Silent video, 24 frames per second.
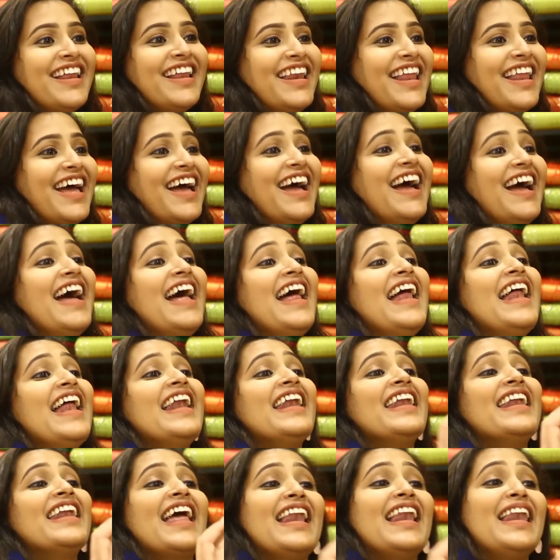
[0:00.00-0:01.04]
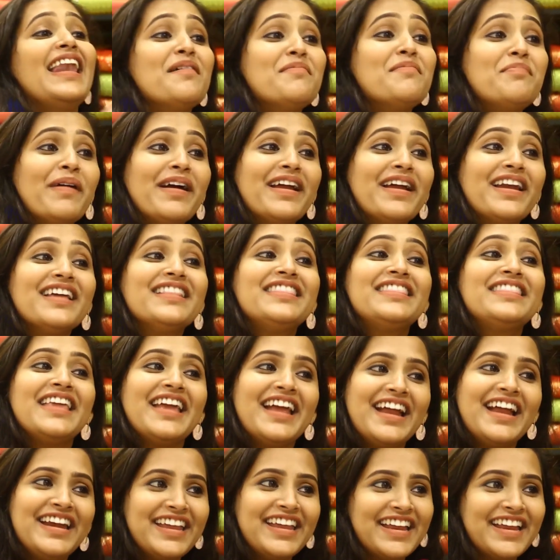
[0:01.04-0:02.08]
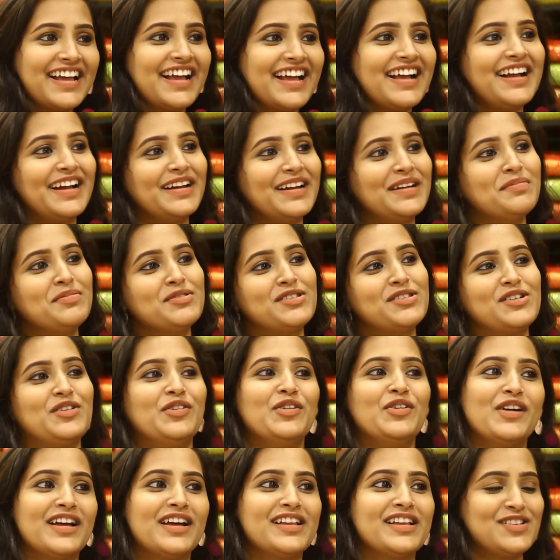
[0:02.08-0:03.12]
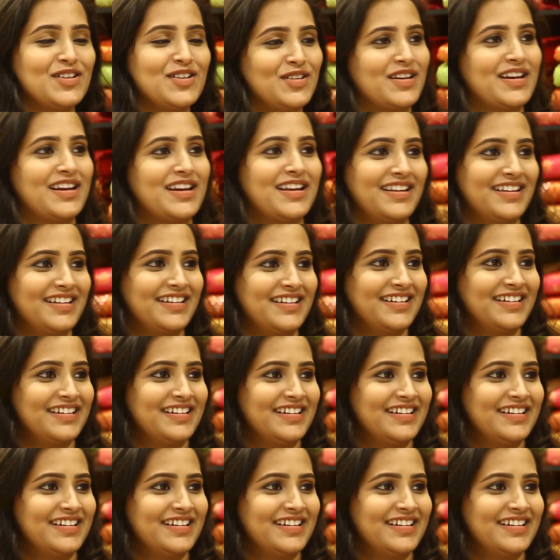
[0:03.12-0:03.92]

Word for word: இல்ல நல்ல பையனா தேடி எனக்கு கண்டுபிடிச்சு கொடுங்கன்னு சொல்றேன் கண்டிப்பா